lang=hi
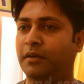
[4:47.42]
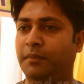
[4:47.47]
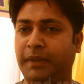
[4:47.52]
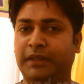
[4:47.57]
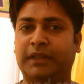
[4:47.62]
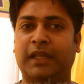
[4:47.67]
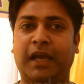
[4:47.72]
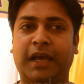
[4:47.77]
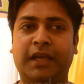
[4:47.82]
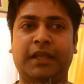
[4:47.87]

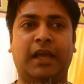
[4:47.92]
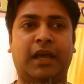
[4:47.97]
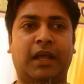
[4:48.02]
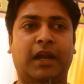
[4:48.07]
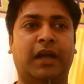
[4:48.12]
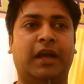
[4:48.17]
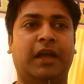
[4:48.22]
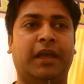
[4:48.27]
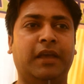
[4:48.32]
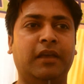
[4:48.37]
बताया जा
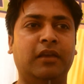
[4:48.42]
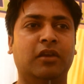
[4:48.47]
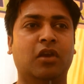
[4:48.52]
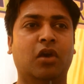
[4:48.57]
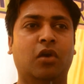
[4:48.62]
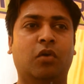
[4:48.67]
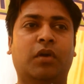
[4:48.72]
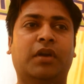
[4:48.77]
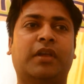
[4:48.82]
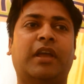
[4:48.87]
रहा है
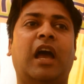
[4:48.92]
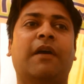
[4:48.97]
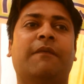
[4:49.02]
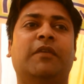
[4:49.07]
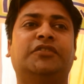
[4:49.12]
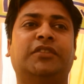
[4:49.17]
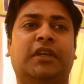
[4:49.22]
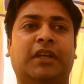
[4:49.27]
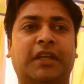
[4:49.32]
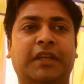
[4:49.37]
और
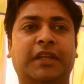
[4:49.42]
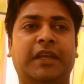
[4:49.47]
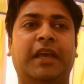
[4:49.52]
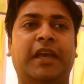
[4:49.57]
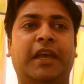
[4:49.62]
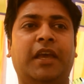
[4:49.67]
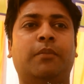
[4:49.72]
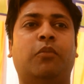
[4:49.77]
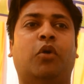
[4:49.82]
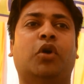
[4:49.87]
काफ़ी सक्रिय
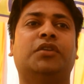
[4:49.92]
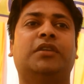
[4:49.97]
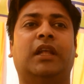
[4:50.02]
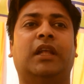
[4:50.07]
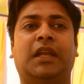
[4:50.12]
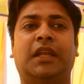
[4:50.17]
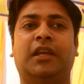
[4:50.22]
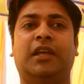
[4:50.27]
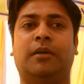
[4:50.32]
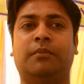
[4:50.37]
है बहुत
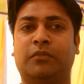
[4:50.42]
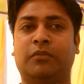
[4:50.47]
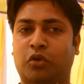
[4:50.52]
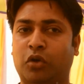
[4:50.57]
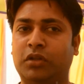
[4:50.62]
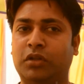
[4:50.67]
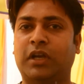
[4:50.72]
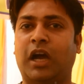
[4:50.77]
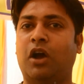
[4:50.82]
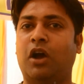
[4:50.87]
जल्दी हम
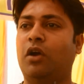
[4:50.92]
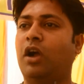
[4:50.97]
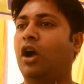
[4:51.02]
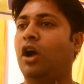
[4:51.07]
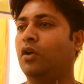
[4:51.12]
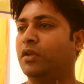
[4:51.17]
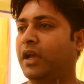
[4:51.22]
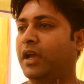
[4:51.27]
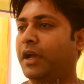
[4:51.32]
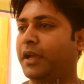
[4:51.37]
खुद
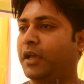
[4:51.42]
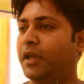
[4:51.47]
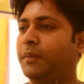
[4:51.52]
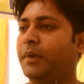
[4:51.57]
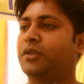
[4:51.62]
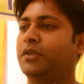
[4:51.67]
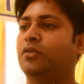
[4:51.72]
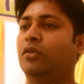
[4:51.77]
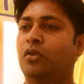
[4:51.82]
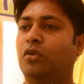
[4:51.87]
गांव-गांव जाके
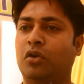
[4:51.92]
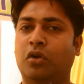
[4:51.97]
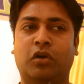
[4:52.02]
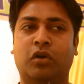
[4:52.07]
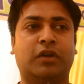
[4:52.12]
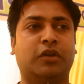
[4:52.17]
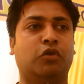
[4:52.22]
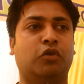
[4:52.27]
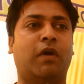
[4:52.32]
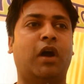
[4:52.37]
बच्चों को
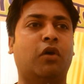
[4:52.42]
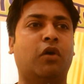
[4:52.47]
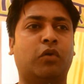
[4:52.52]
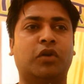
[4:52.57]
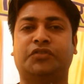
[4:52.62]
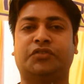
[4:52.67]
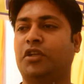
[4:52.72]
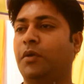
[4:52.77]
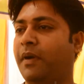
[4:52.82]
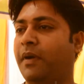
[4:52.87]
और युवाओं
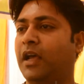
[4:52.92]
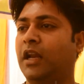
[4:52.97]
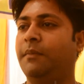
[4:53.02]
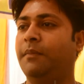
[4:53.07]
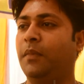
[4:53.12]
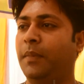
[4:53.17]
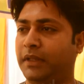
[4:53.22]
को इसके बारे में